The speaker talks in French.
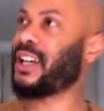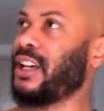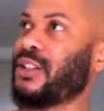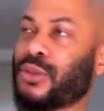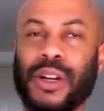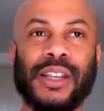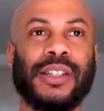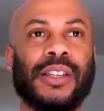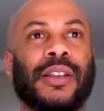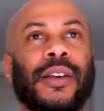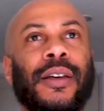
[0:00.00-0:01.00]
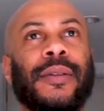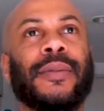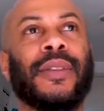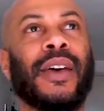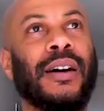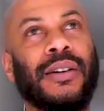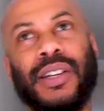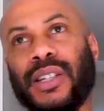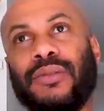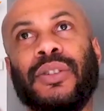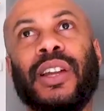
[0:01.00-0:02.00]
gars ils sont là ils se disent ah ouais
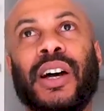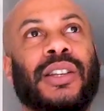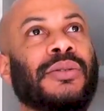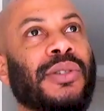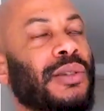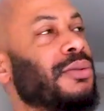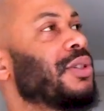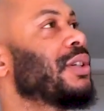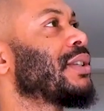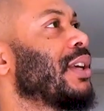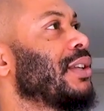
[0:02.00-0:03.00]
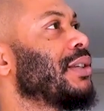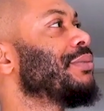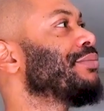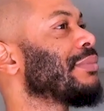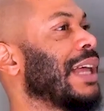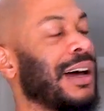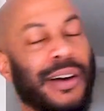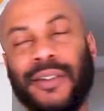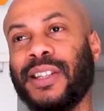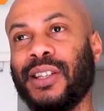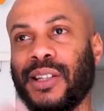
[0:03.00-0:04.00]
j'avoue elle a raison c'est logique ce qu'elle dit. Ah
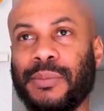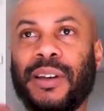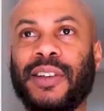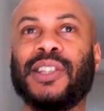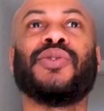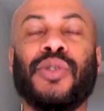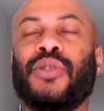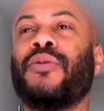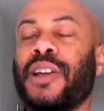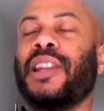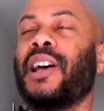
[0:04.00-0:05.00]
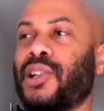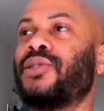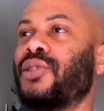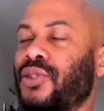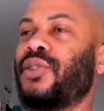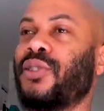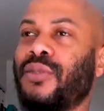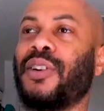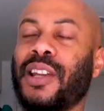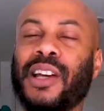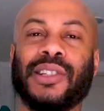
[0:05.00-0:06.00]
ouais vas-y ben vas-y je vais y envoyer de l'argent, je vais y
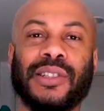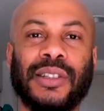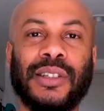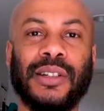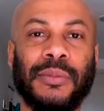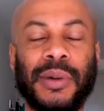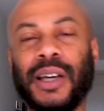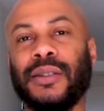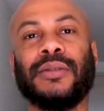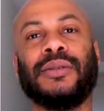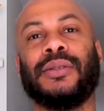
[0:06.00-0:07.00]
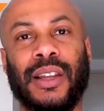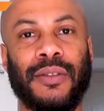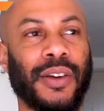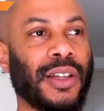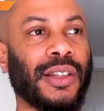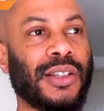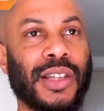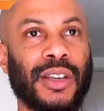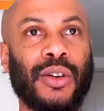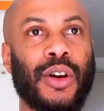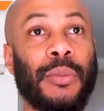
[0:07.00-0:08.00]
envoyer de l'argent. Ben non, la vérité
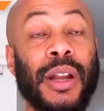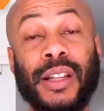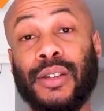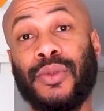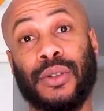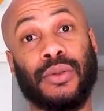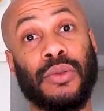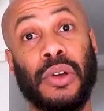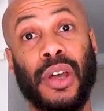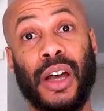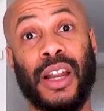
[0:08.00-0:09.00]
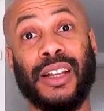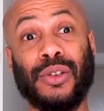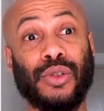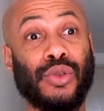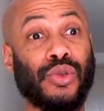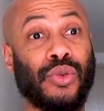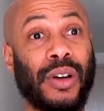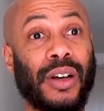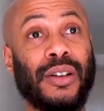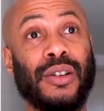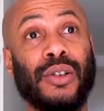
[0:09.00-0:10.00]
c'est que comme elle a dit de toute façon, elle a dit que tu
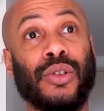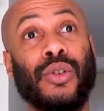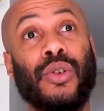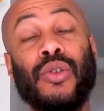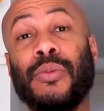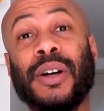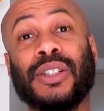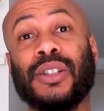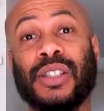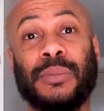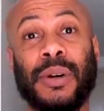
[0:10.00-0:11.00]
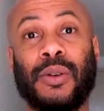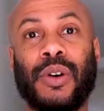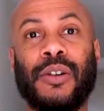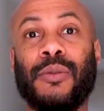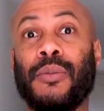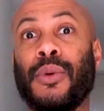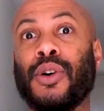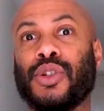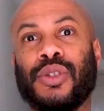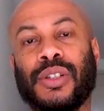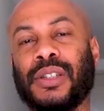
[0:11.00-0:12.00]
sois euh, gros, machin, je sais pas quoi,
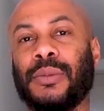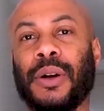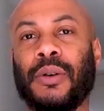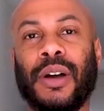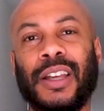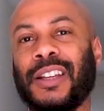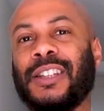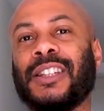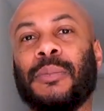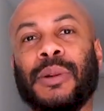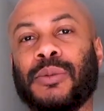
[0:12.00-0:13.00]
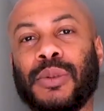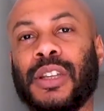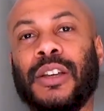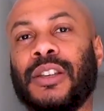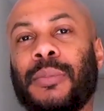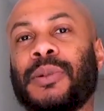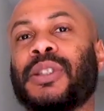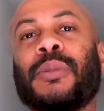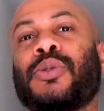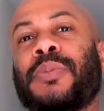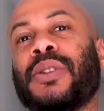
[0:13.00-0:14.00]
moche, je sais pas quoi, elle dit ça, pas,
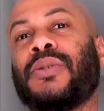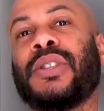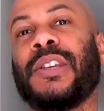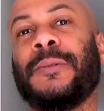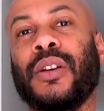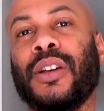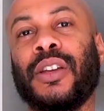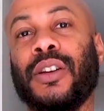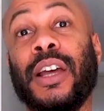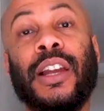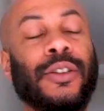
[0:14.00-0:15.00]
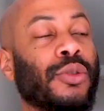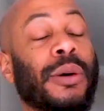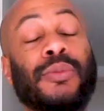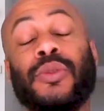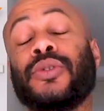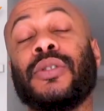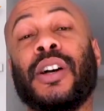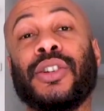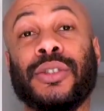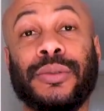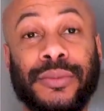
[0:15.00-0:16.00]
ça pose pas de souci. Elle, elle tombe amoureuse de l'argent.